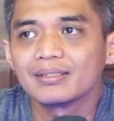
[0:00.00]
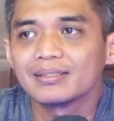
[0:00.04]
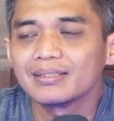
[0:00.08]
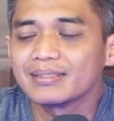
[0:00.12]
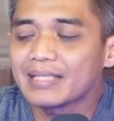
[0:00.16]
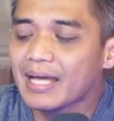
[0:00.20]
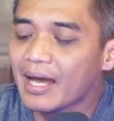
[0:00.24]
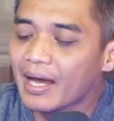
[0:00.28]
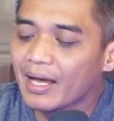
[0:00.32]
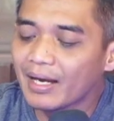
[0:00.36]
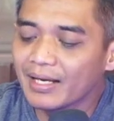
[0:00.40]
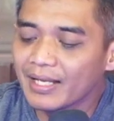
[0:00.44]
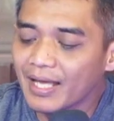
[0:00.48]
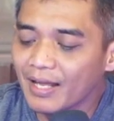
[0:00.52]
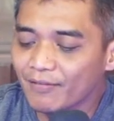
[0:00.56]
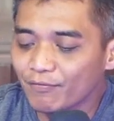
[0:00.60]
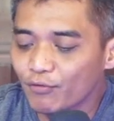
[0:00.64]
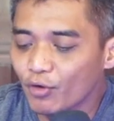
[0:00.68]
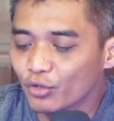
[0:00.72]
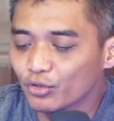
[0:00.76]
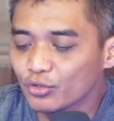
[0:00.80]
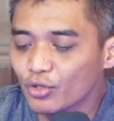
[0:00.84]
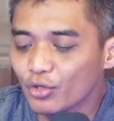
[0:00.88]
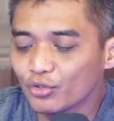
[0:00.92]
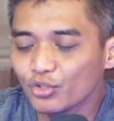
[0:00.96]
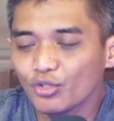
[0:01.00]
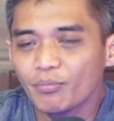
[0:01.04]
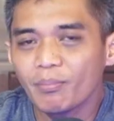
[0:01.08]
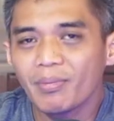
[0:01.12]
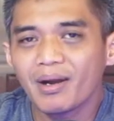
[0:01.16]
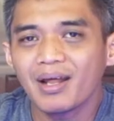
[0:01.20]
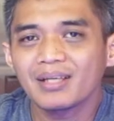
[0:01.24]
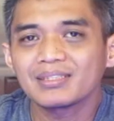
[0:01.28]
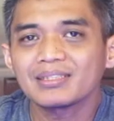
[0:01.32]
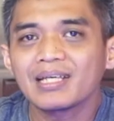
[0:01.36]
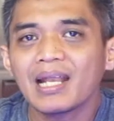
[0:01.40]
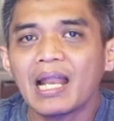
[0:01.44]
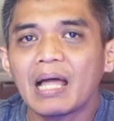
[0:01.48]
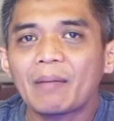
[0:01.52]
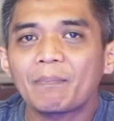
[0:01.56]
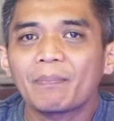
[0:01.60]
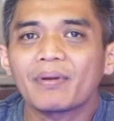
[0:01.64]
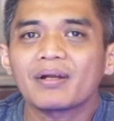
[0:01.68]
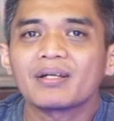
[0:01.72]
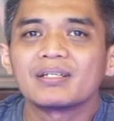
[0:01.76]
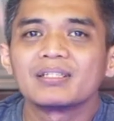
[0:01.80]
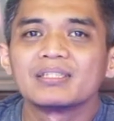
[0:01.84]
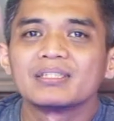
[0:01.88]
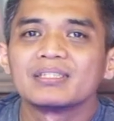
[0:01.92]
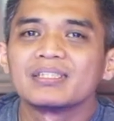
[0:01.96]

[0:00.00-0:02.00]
yang lihat foto itu merasa lapar.